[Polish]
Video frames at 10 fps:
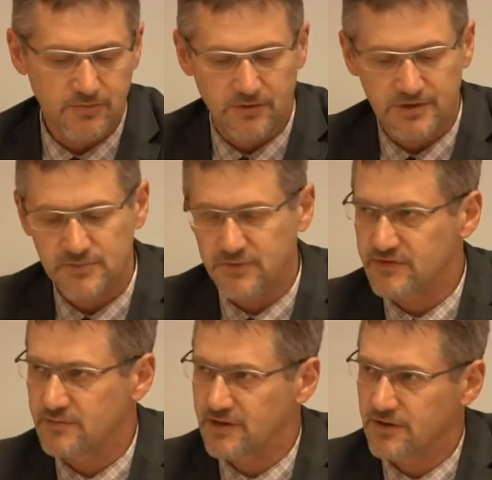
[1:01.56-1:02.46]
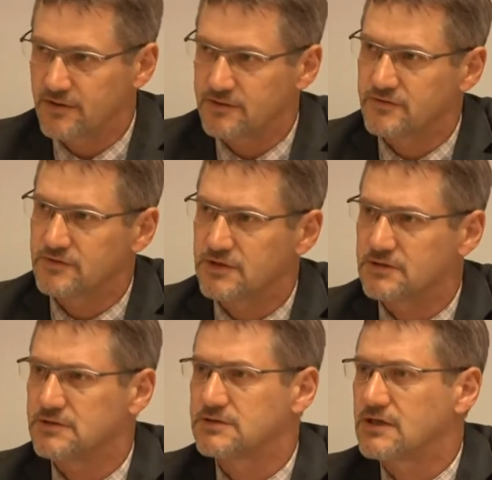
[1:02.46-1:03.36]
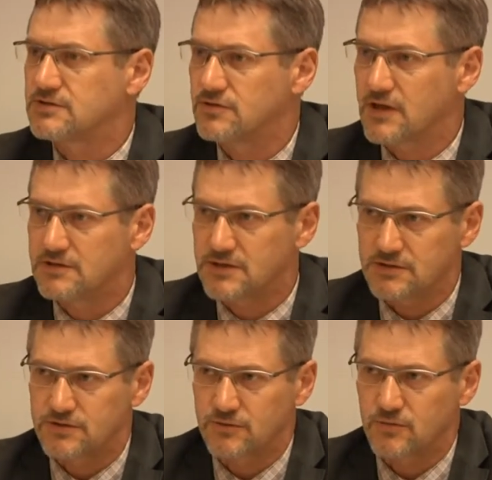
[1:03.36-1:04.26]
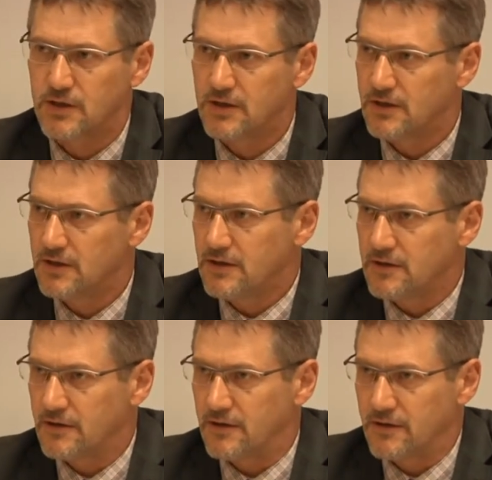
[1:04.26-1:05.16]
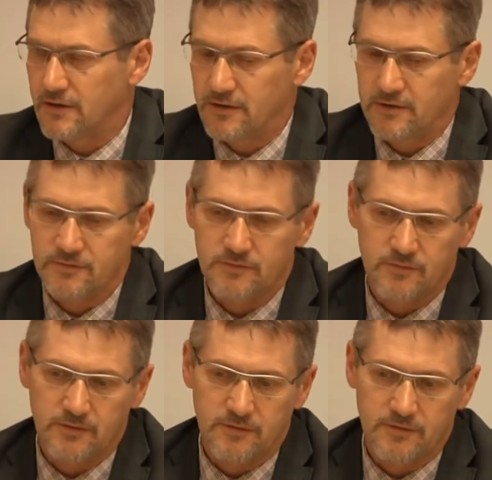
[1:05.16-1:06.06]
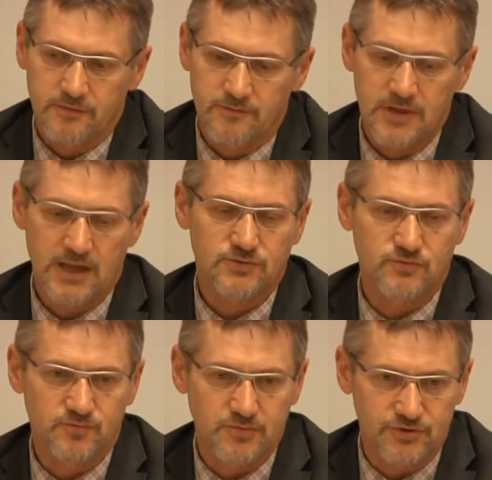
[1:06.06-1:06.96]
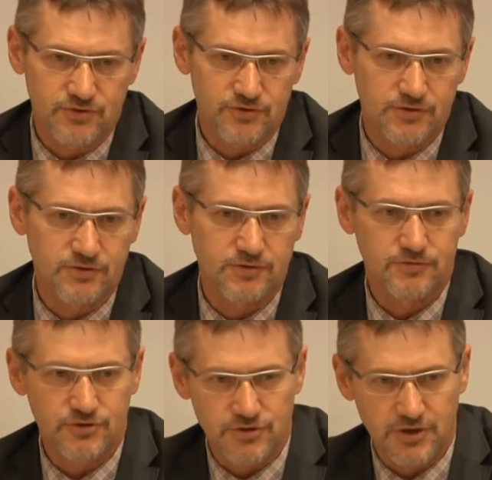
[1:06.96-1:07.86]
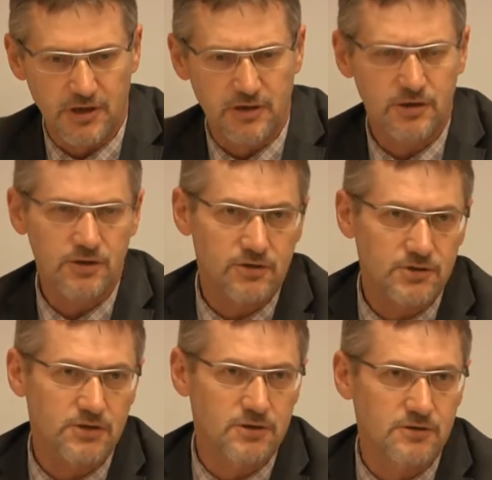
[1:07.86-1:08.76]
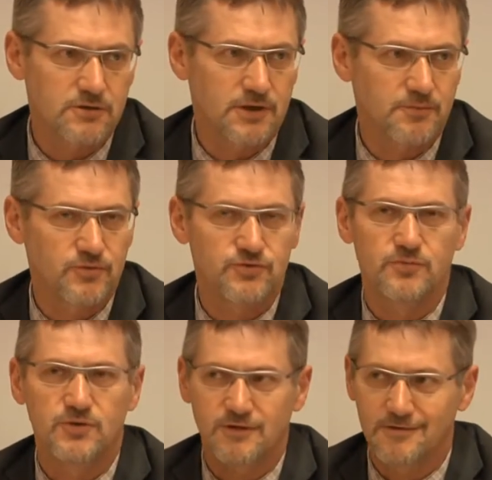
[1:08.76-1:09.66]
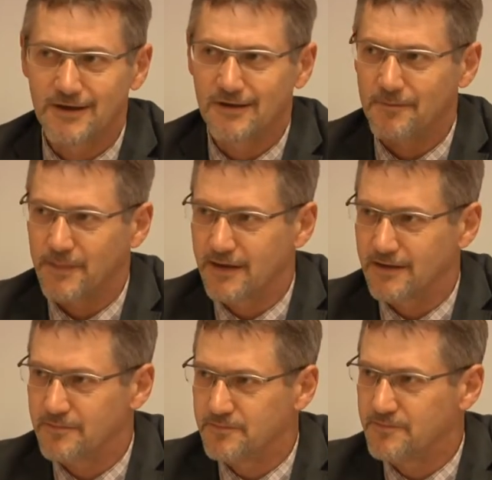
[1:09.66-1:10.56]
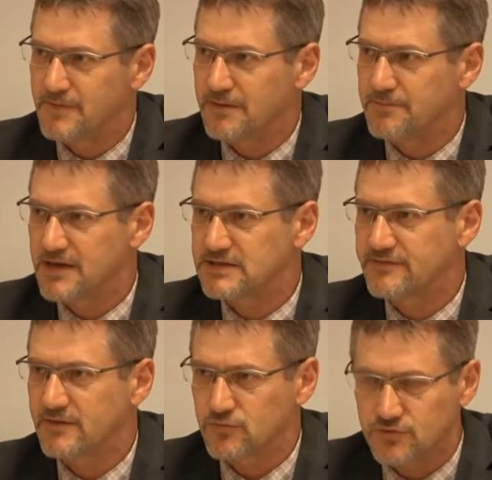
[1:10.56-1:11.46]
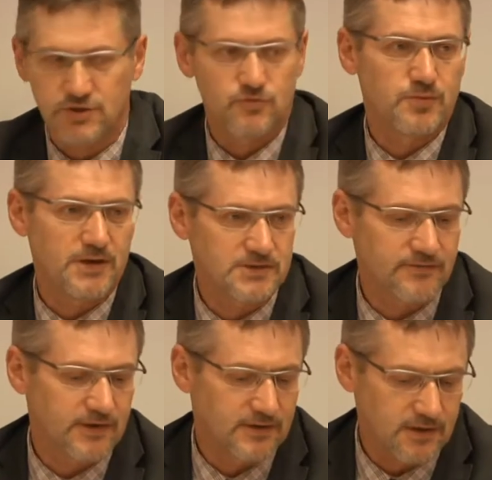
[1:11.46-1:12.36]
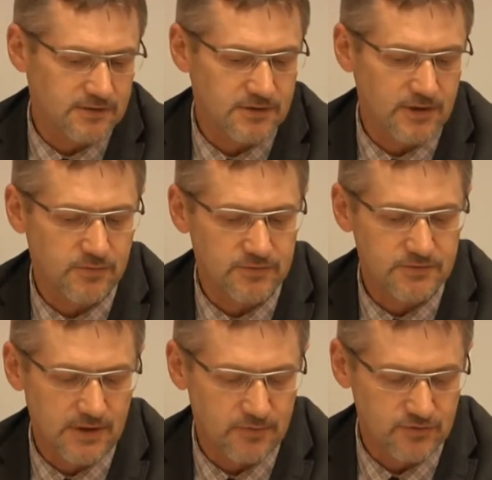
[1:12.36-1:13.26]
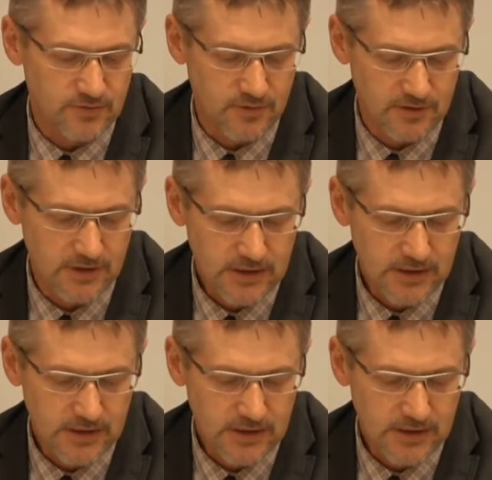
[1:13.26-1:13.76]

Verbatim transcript: pokonać pewne bariery związane z racjonalizacją a, e, y, e, finansów publicznych dzisiaj i to nie tylko na poziomie państwa, budżetu państwa, ale także na, na poziomie